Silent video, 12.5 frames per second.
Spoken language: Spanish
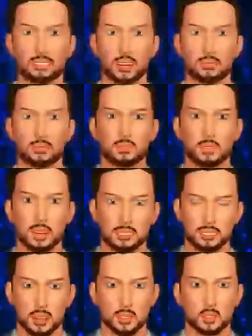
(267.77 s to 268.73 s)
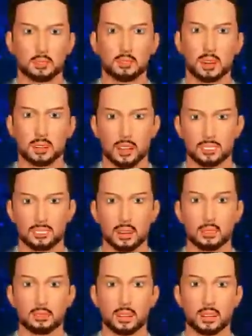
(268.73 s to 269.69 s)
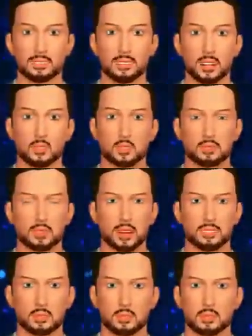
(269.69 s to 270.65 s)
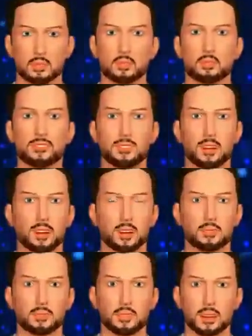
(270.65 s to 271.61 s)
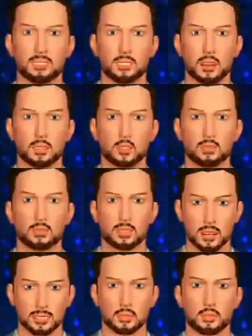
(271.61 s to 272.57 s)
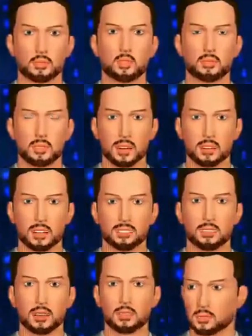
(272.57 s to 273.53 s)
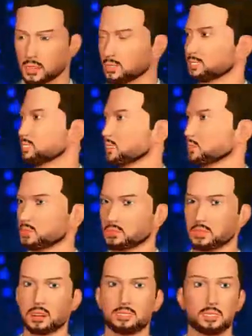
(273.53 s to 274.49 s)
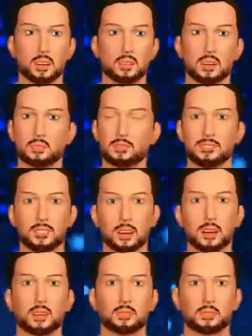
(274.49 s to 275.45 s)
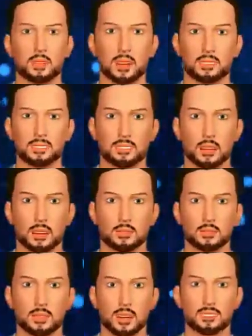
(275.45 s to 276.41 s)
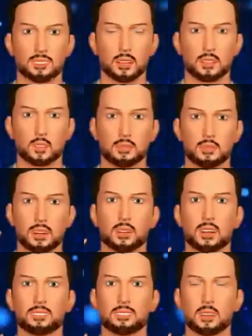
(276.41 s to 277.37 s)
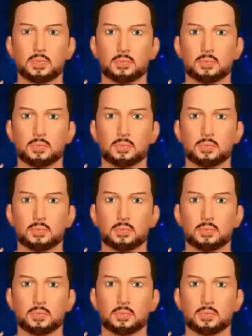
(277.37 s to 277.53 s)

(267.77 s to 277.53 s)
temas que abordas en tu blog, no eres creíble. Te lo digo así de claro. Si eres empleado en una multinacional, puedes puedes hablar de actitud y emprendimiento,